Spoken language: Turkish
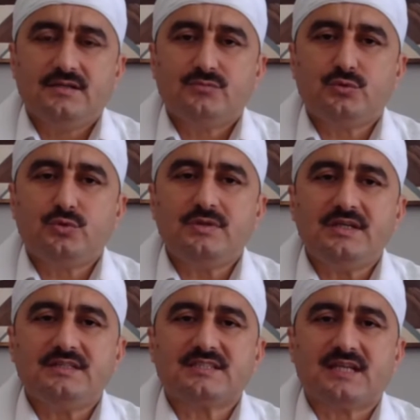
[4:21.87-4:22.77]
bütün
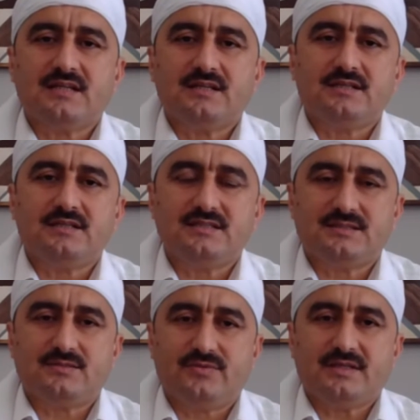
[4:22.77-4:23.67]
insanlığın
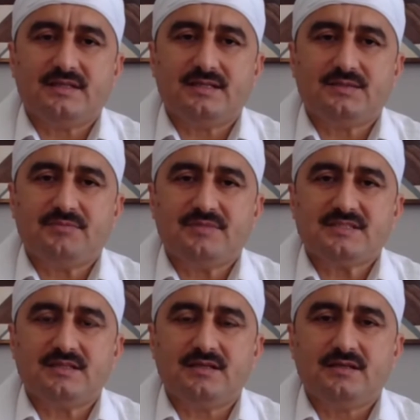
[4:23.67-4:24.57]
istifade
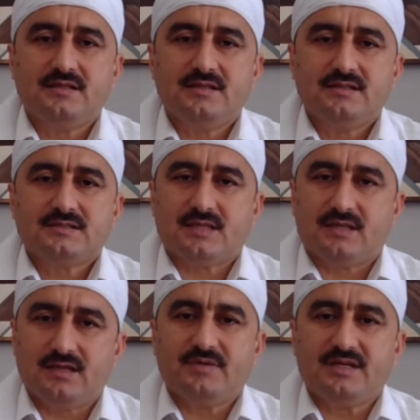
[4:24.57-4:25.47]
etmesini
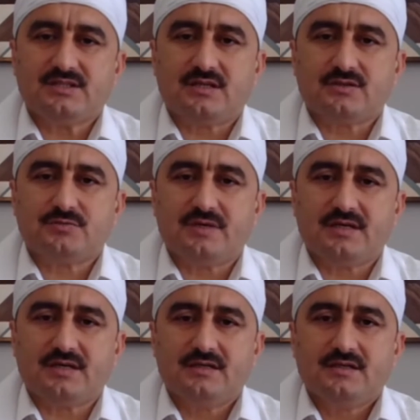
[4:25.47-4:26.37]
sağlamaya çalışmak